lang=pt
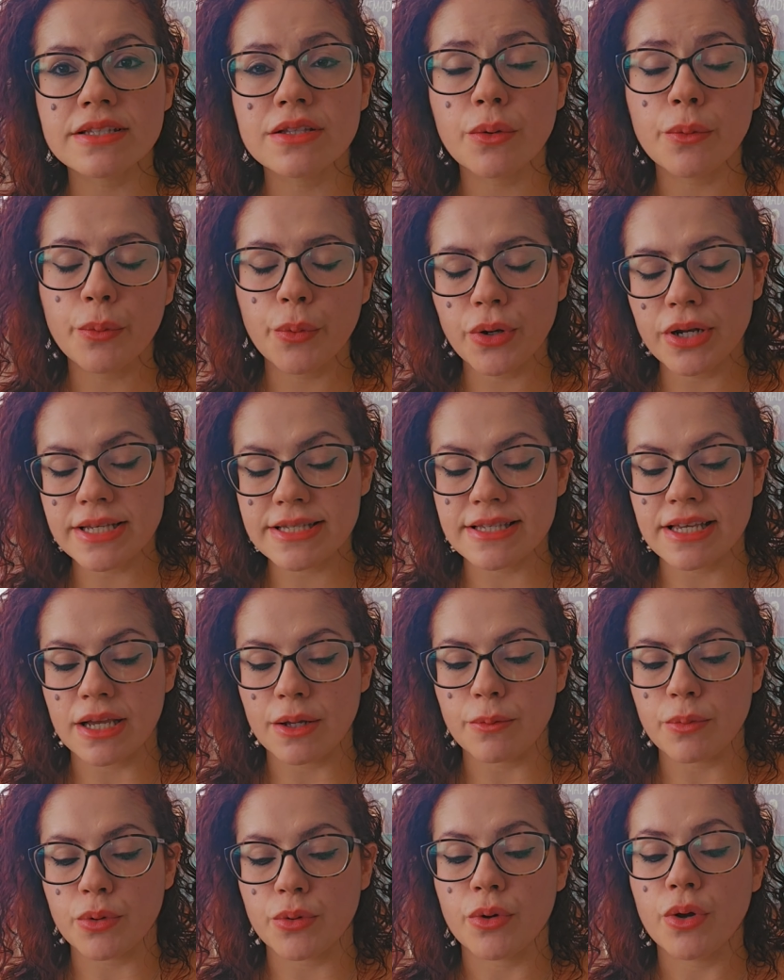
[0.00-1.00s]
Então, por
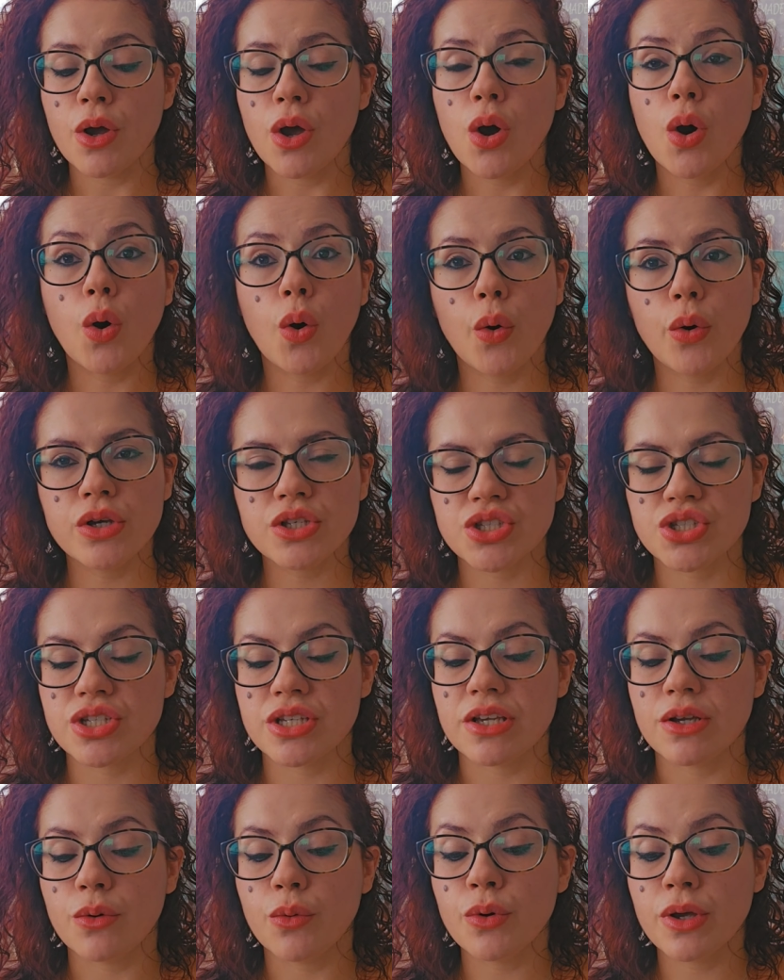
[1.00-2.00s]
exemplo,
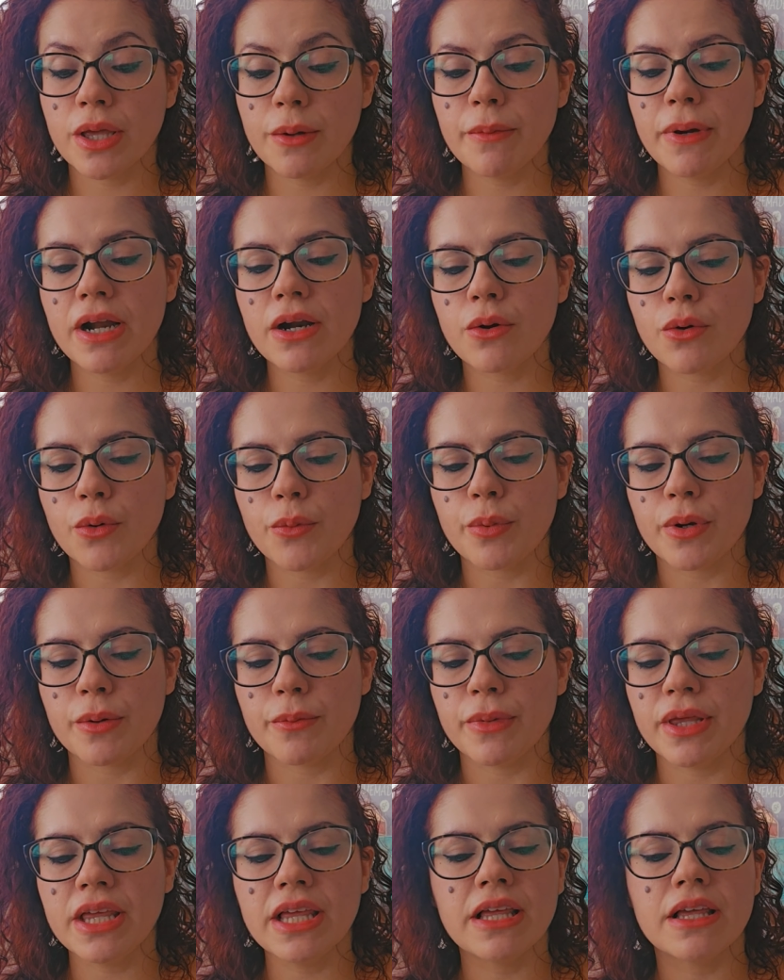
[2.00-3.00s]
hoje o que marcou para
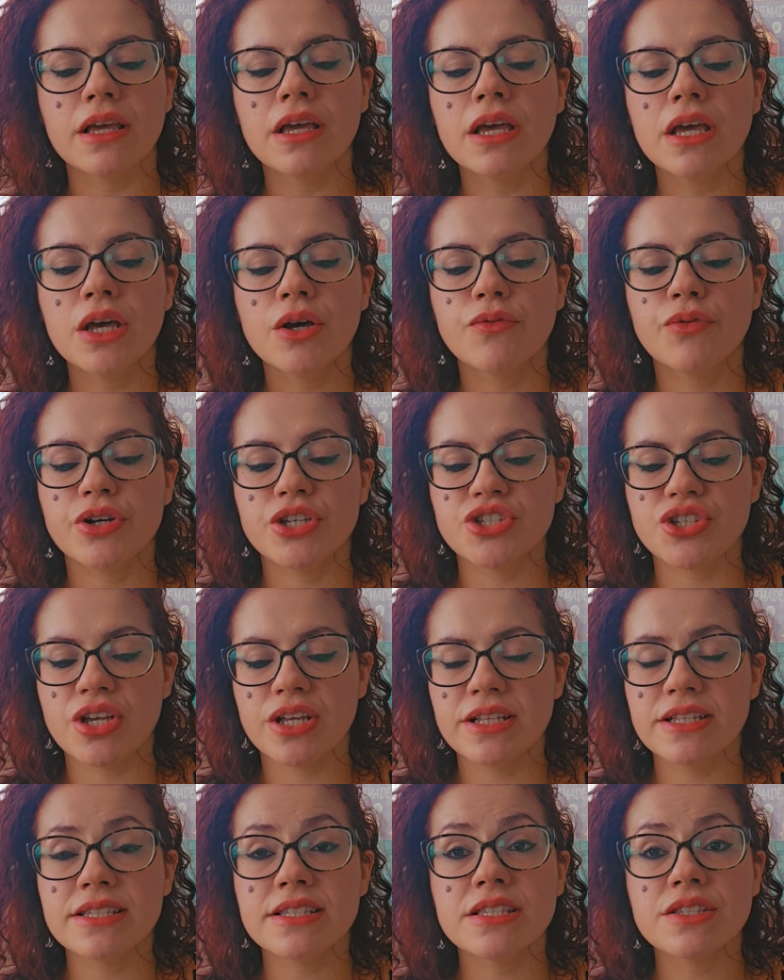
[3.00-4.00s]
mim foi
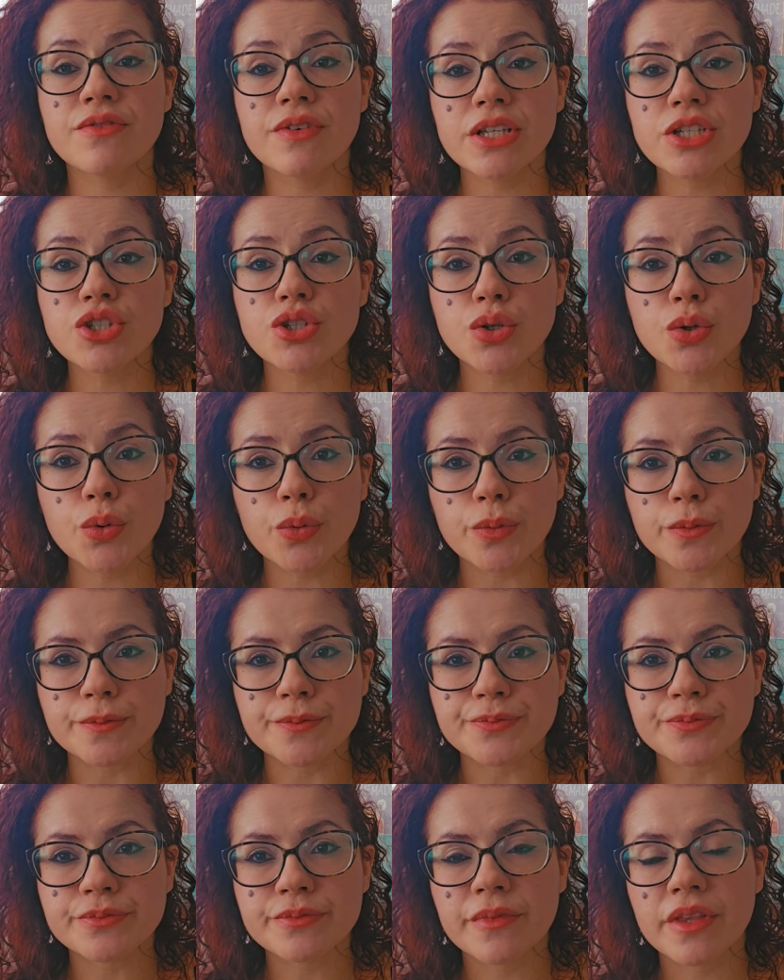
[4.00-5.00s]
Gênesis 21.
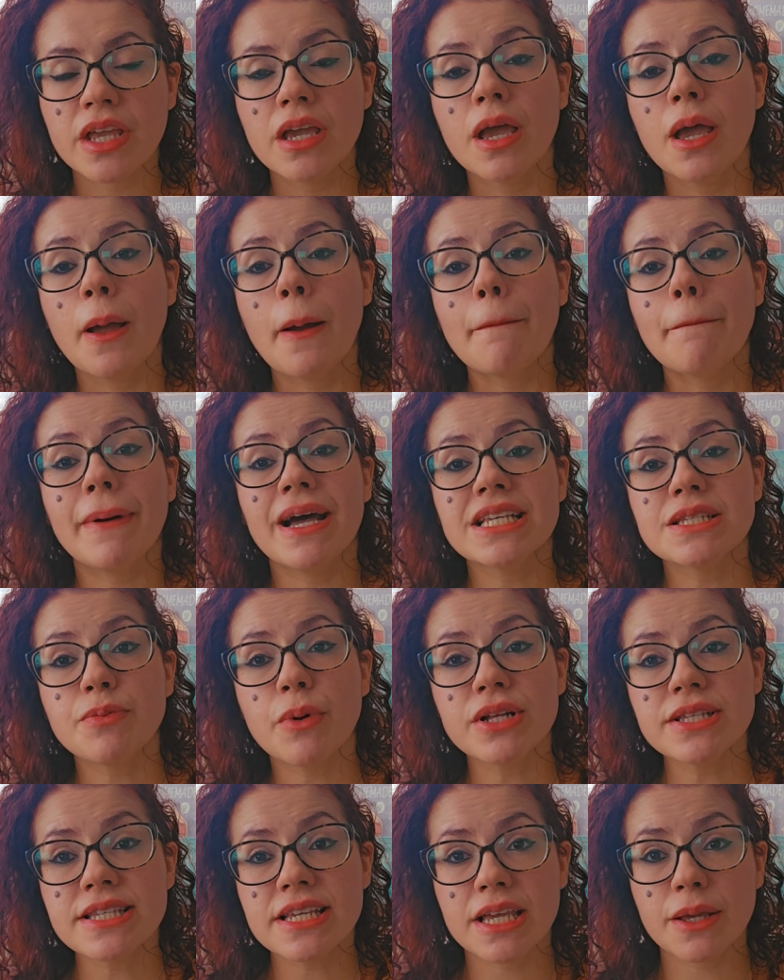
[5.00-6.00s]
Mas
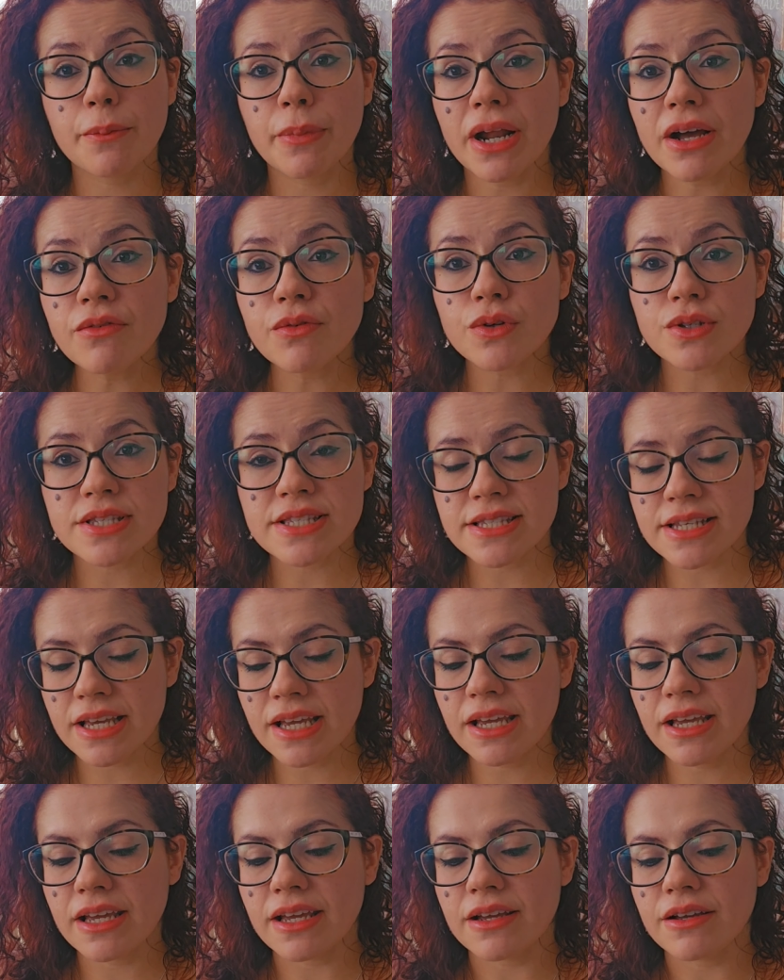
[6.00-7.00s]
pode ser que para
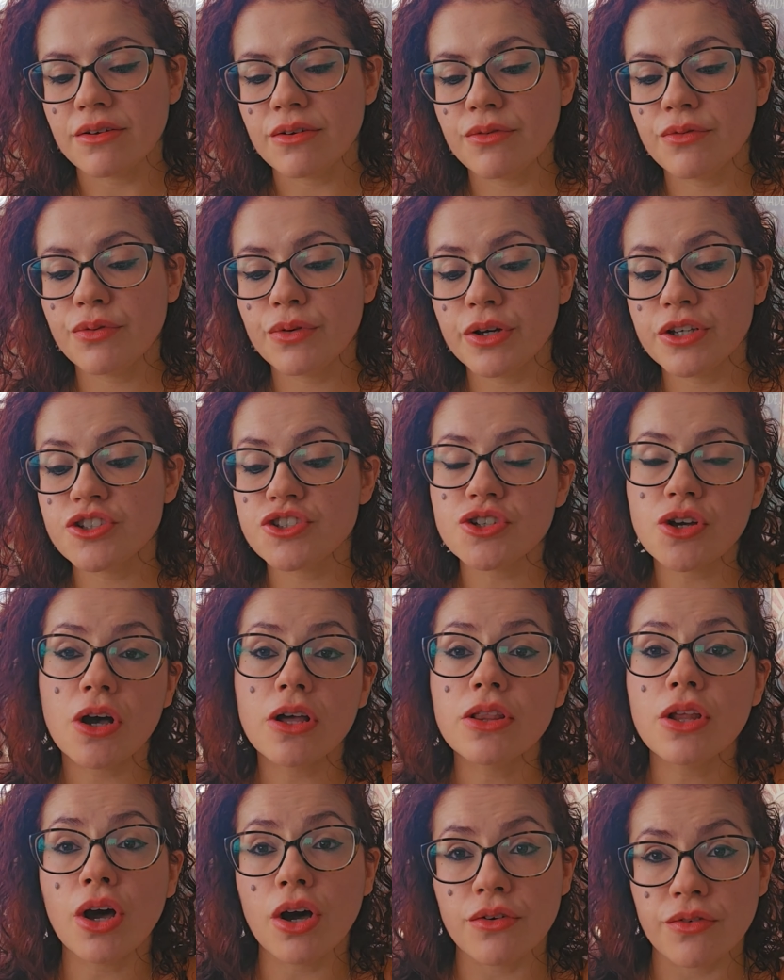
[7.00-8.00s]
você foi
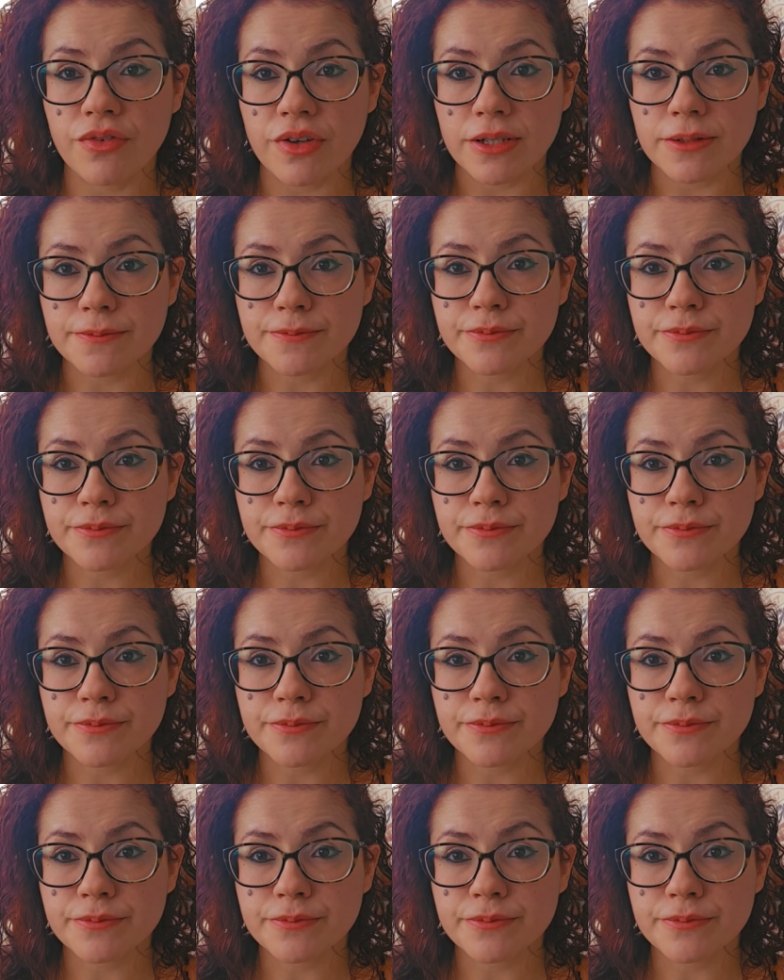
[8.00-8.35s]
Jó 9.